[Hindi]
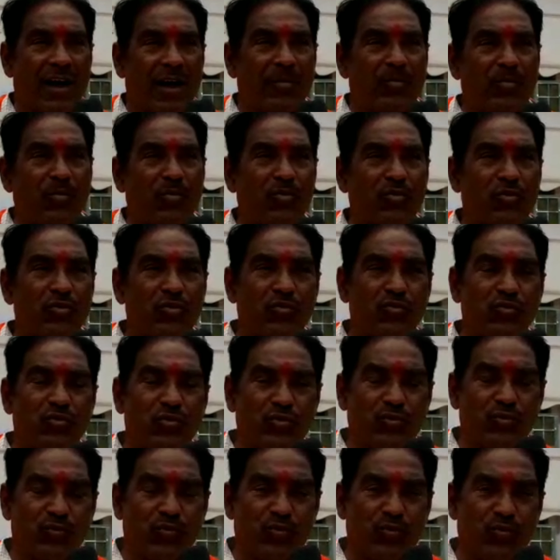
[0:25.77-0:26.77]
हम उन
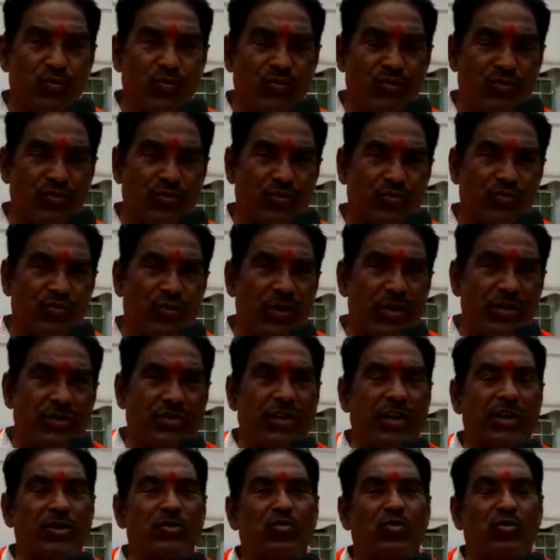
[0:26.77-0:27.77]
वीर
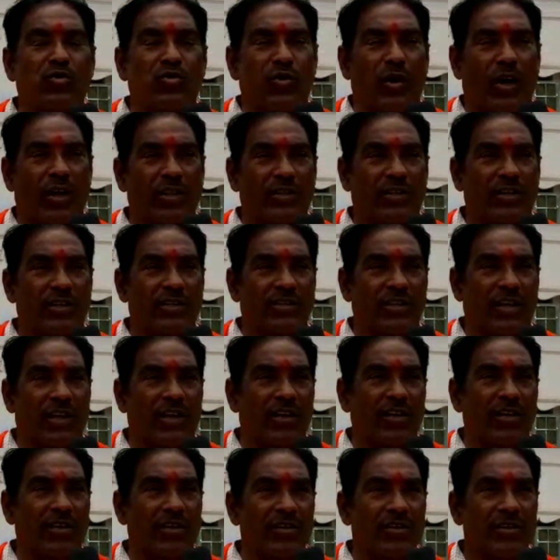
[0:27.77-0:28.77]
शहीदों को याद करते
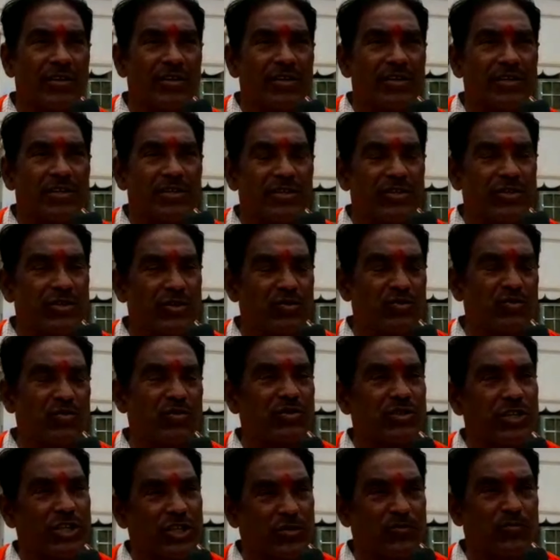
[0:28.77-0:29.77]
हैं
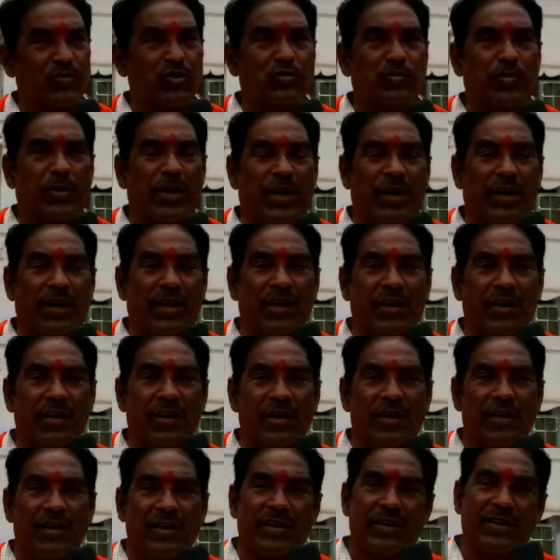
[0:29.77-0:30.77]
जिन्होंने सचमुच
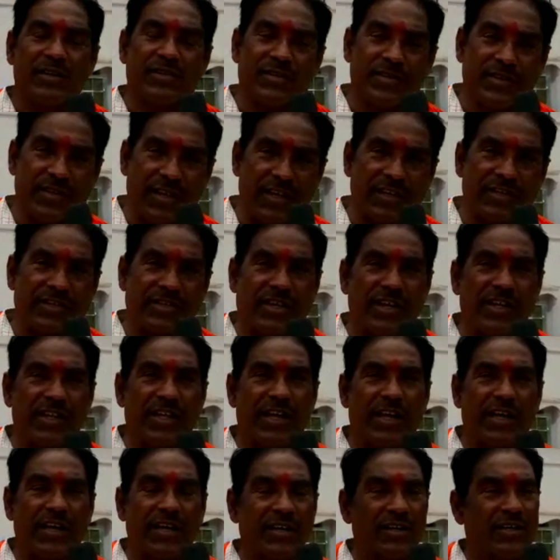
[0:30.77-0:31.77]
में इस देश के
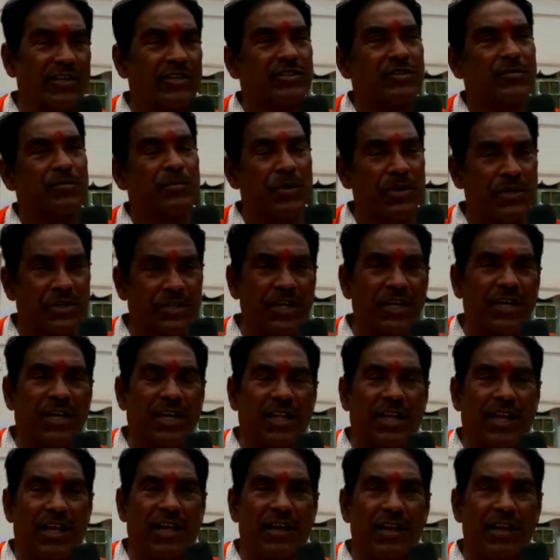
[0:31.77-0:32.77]
लिए इस मिट्टी
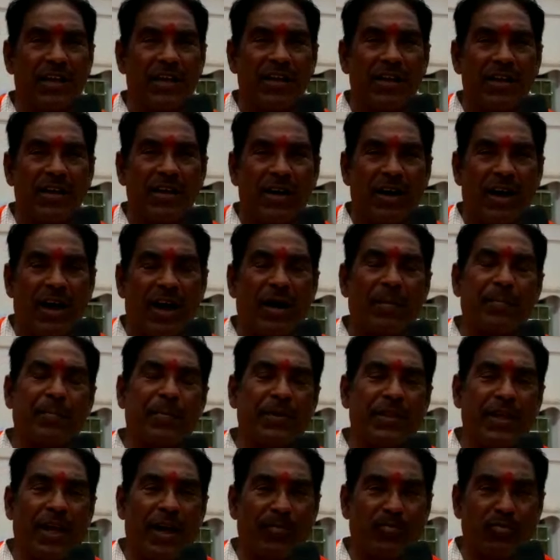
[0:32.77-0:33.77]
के लिए
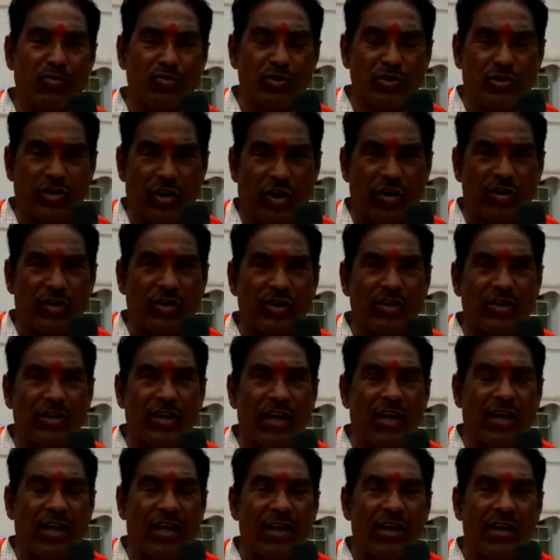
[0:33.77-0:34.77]
अपने आप को निछाड़ के
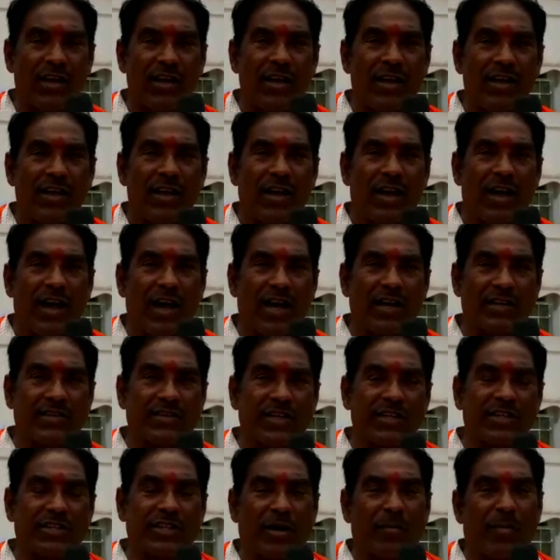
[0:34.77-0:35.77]
दिए
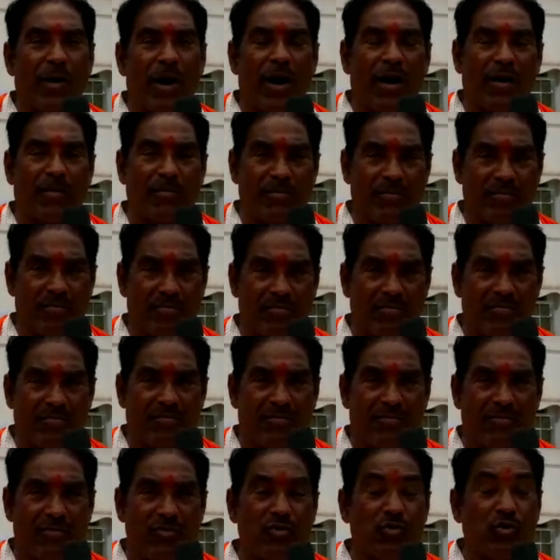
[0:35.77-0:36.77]
ऐसे तमाम
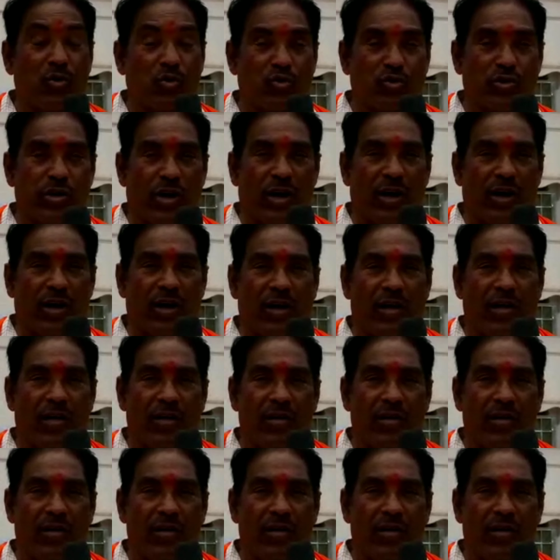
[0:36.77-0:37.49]
योद्धा